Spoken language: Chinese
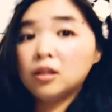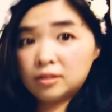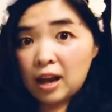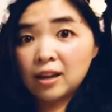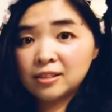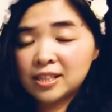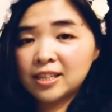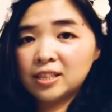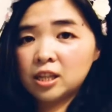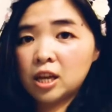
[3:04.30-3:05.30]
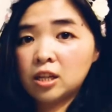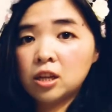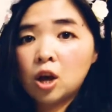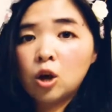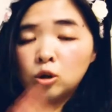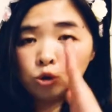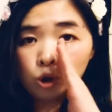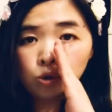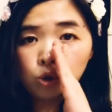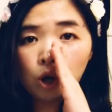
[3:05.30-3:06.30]
当听见“
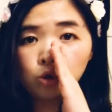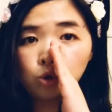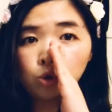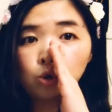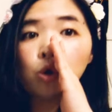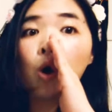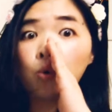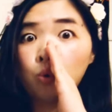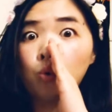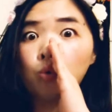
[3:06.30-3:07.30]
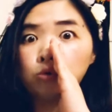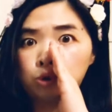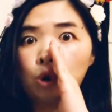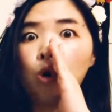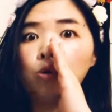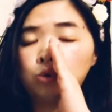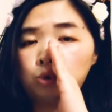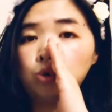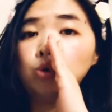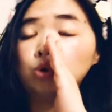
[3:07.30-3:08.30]
现在是午休
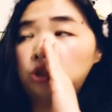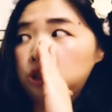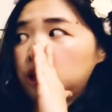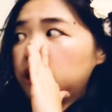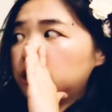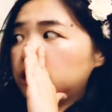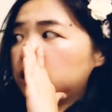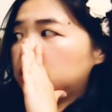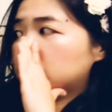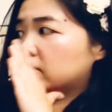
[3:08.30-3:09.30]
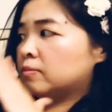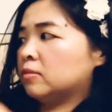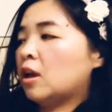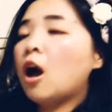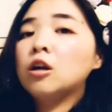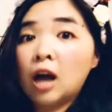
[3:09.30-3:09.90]
时间”，